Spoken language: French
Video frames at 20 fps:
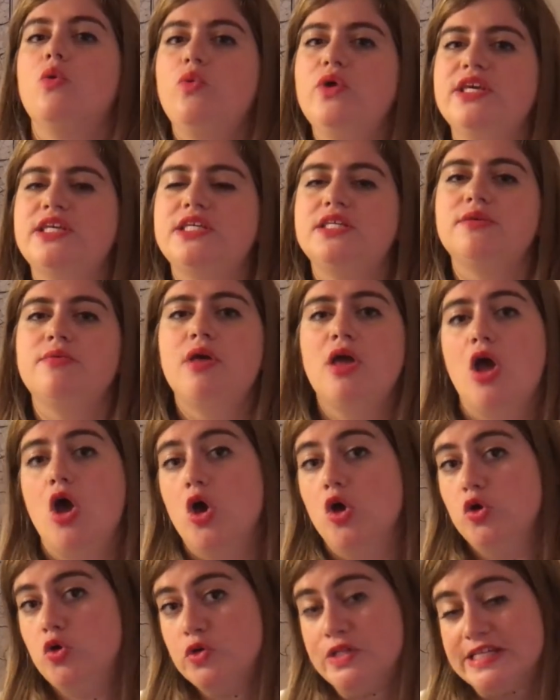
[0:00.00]
Oui,
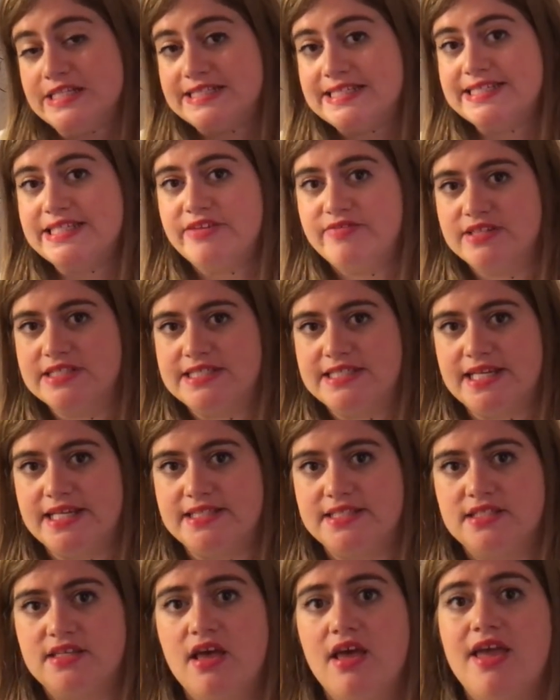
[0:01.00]
l'unité des
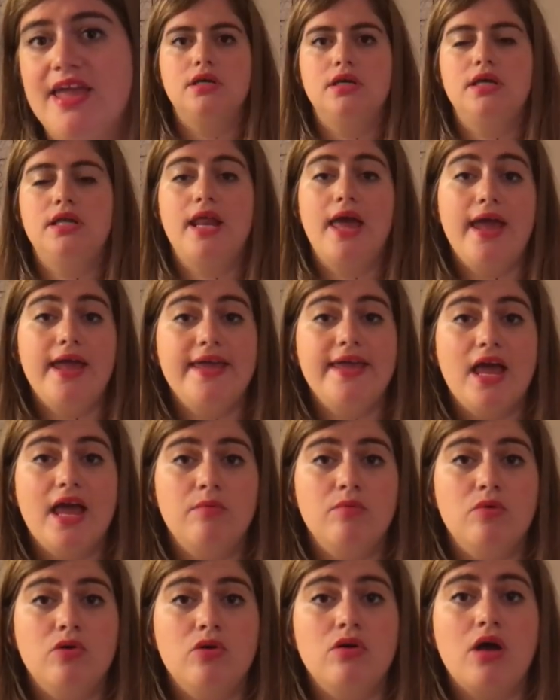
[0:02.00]
27. Il a
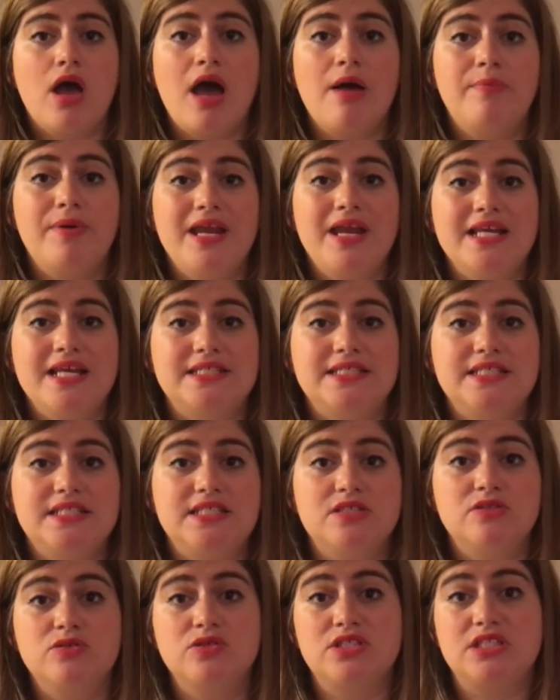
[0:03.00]
également rappelé
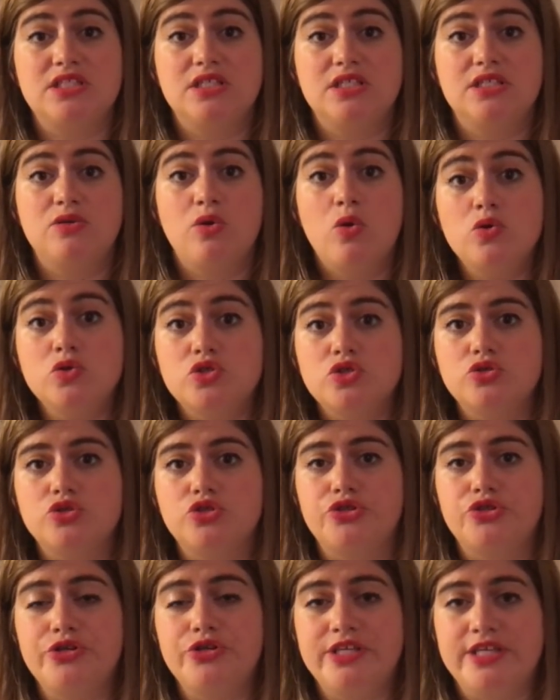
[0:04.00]
l'existence des gros
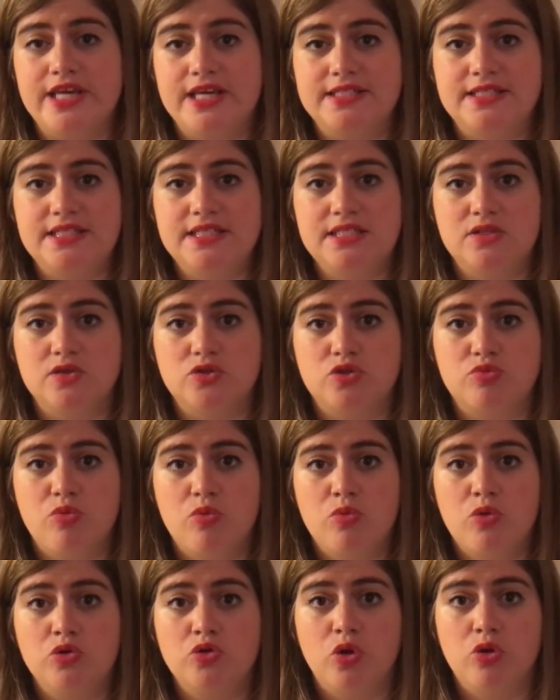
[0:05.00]
enjeux qui existent en ce
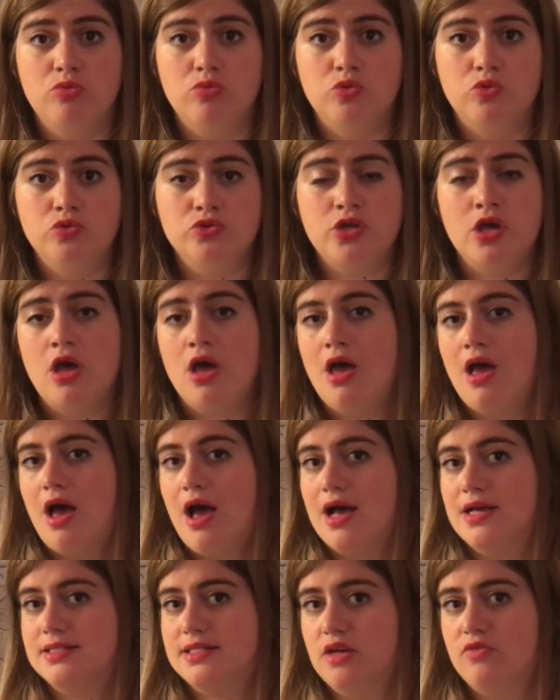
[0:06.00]
moment dans le monde,
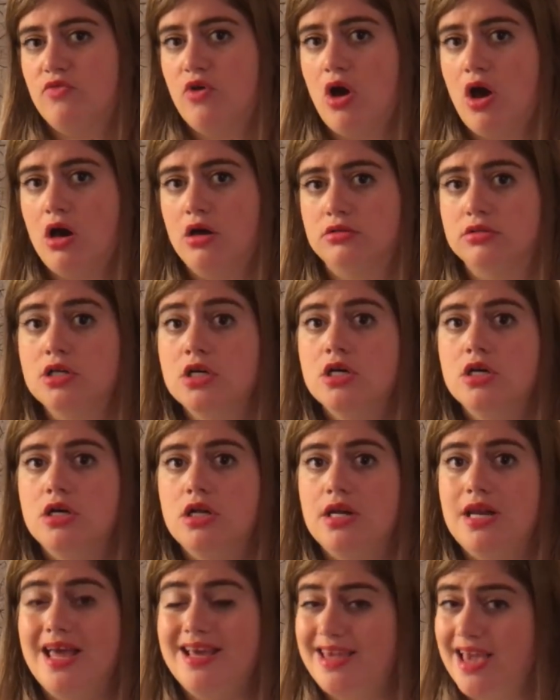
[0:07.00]
à savoir
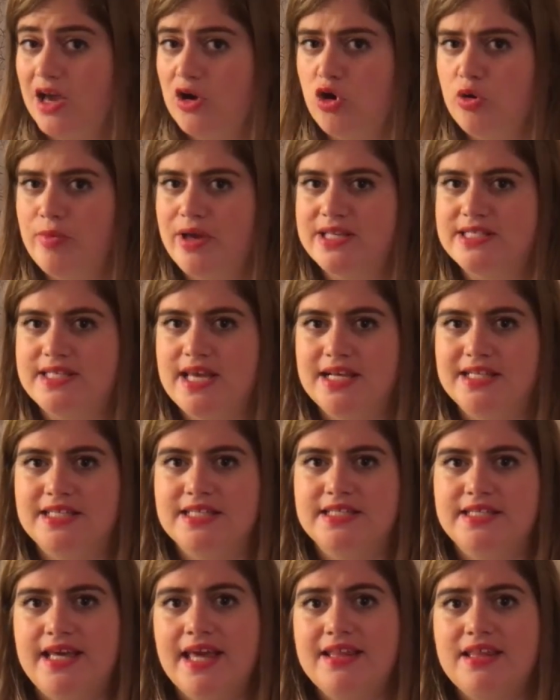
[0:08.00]
la guerre commerciale
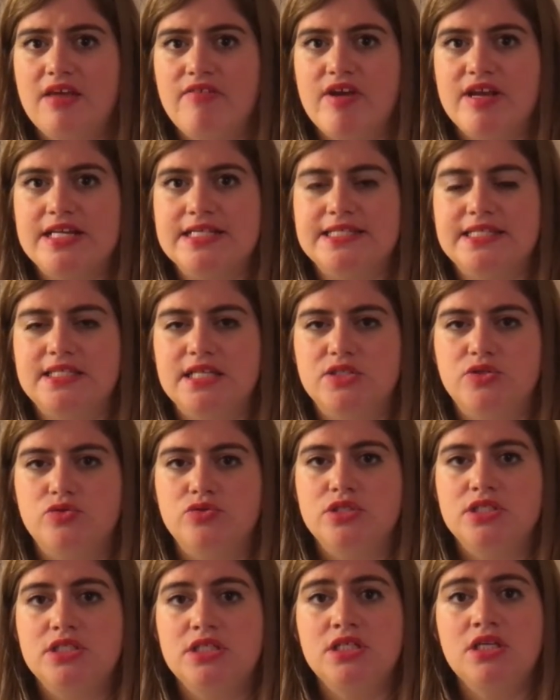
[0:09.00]
qui guette avec les
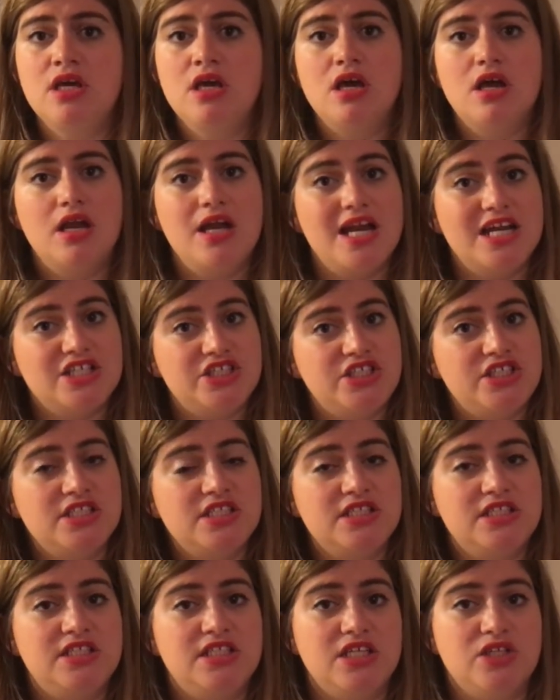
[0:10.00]
États-Unis, la
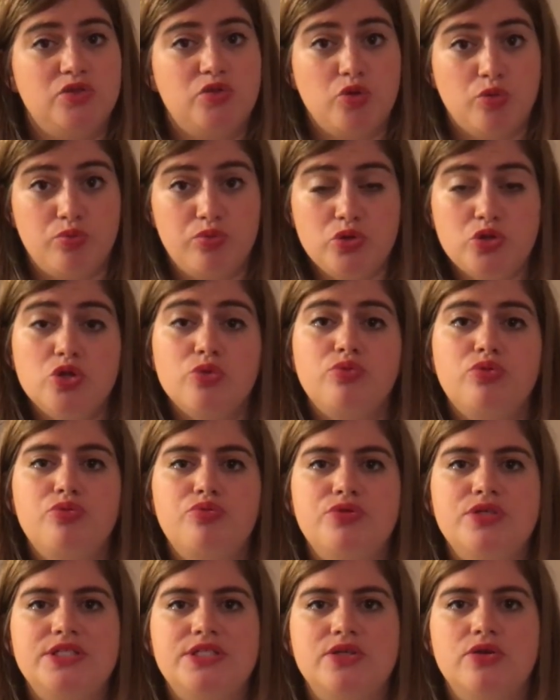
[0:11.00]
Chine qui est de plus en plus
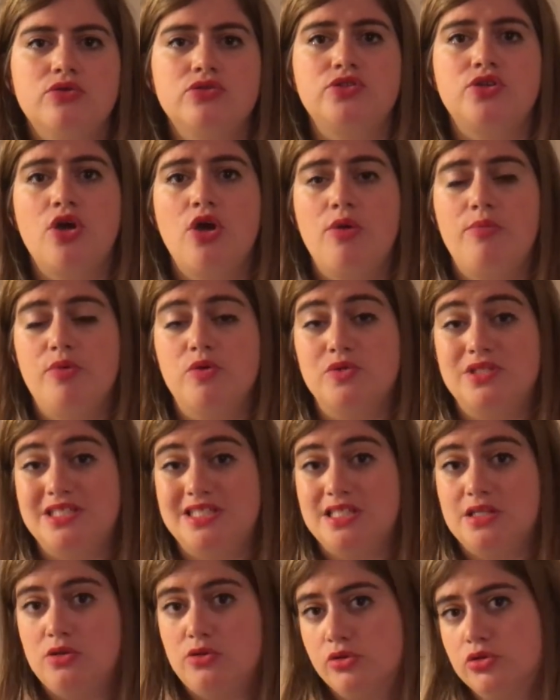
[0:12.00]
puissante, mais
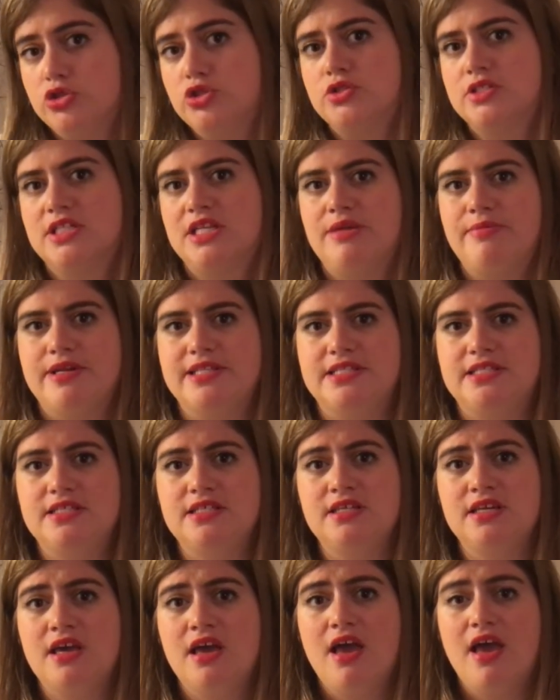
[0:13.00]
aussi l'urgence
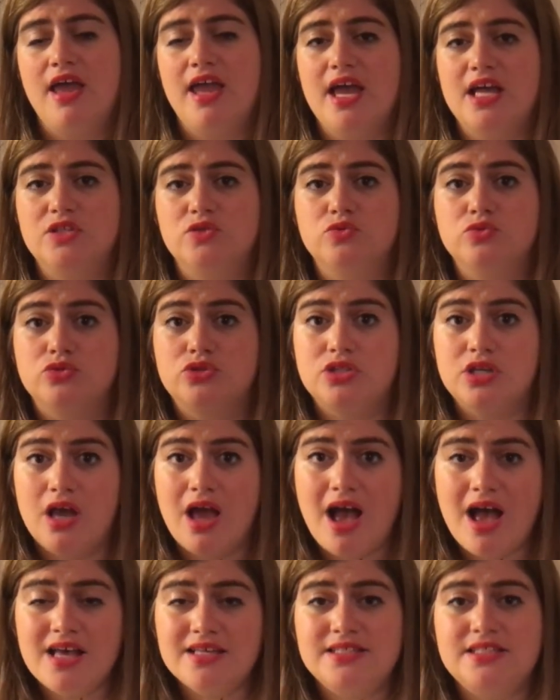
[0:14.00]
climatique, et a donc
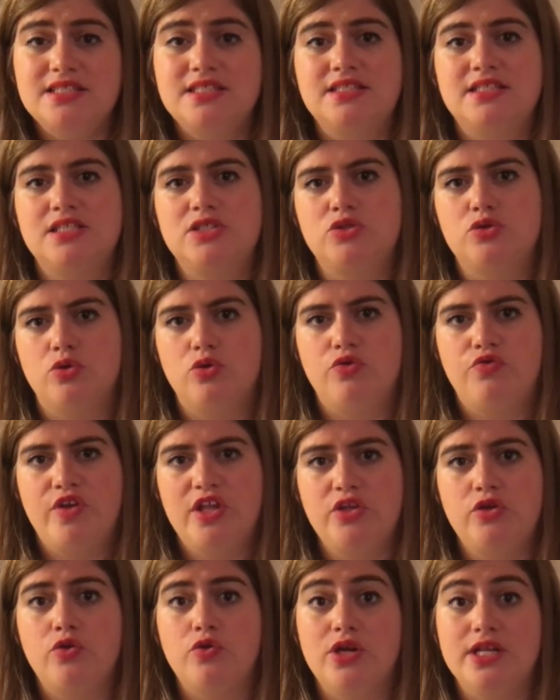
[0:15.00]
insisté sur le
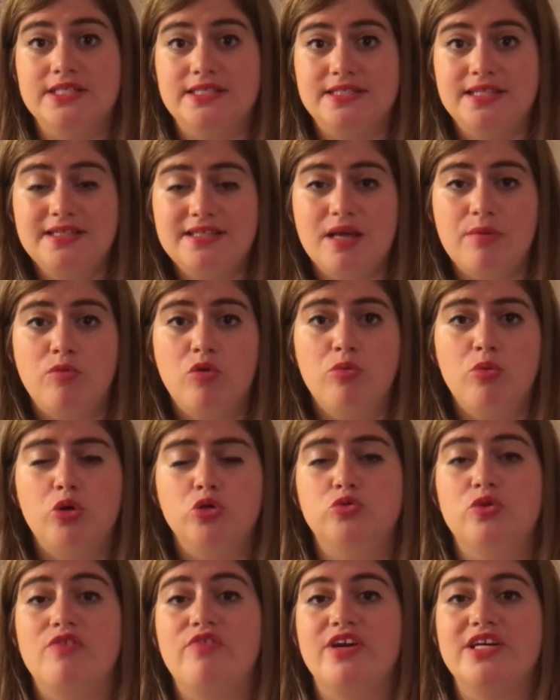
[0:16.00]
fait que les États
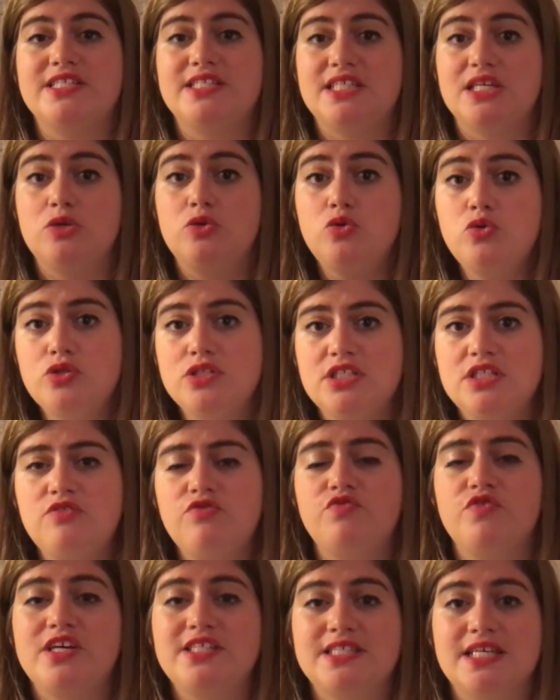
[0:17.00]
membres doivent rester unis
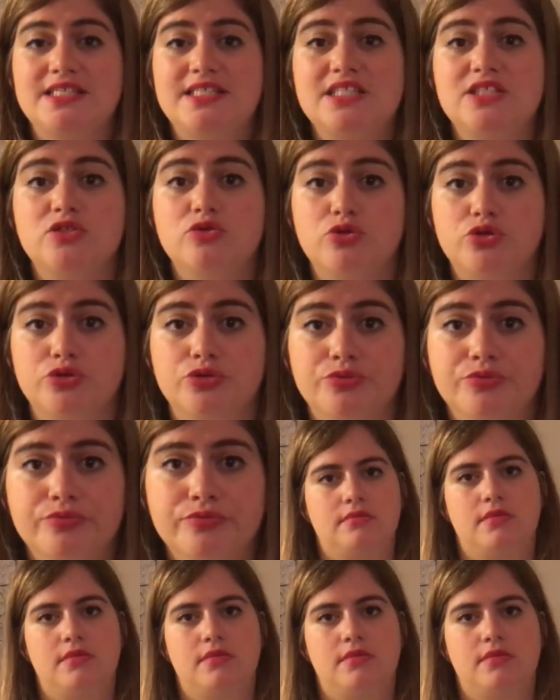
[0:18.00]
face à ces enjeux.